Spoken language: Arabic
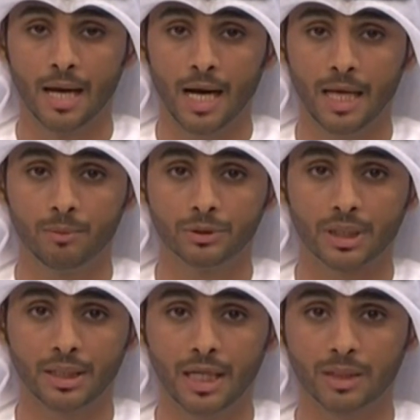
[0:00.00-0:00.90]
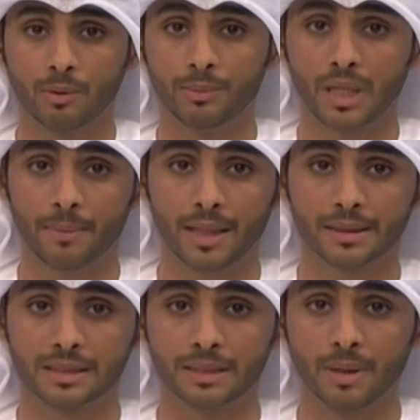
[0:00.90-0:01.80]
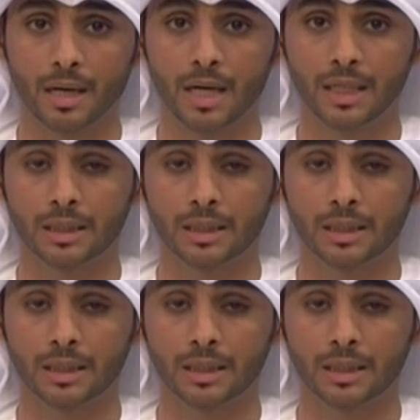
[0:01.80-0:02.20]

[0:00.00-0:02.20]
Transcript: عن مجريات ومتابعة السباقات